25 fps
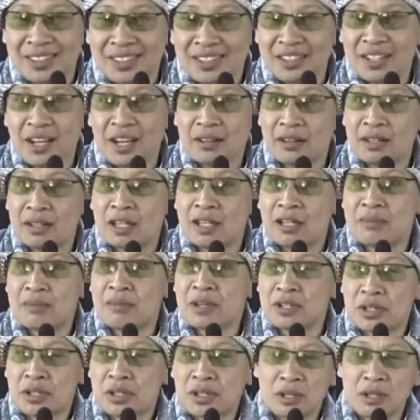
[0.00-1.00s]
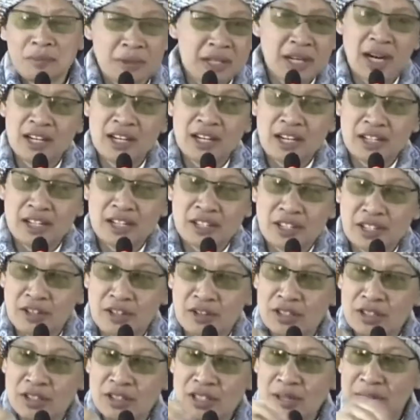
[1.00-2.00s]
Dianterin masya Allah padahal hanya
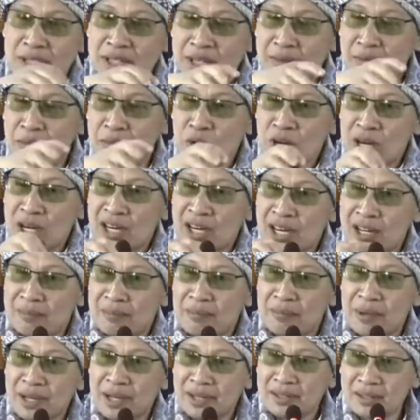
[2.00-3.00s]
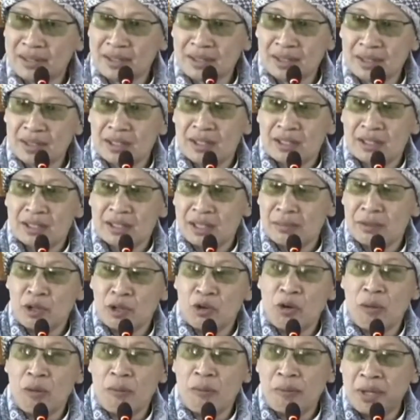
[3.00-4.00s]
singkong sama taburan kelapa, sama
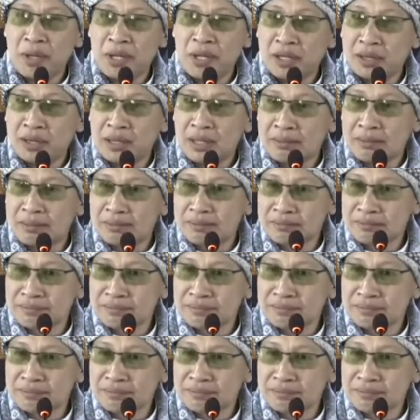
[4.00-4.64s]
kopi hitam,